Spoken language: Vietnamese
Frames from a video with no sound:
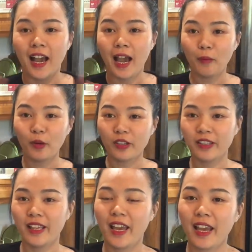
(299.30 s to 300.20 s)
hai mọi
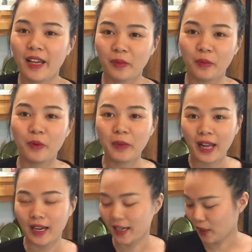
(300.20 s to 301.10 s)
người nha hôm
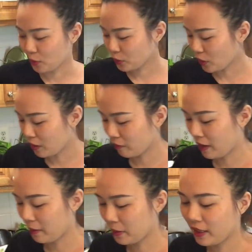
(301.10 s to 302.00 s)
nay là ngày cuối tuần
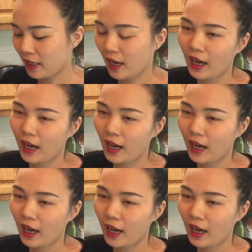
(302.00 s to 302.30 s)
và mình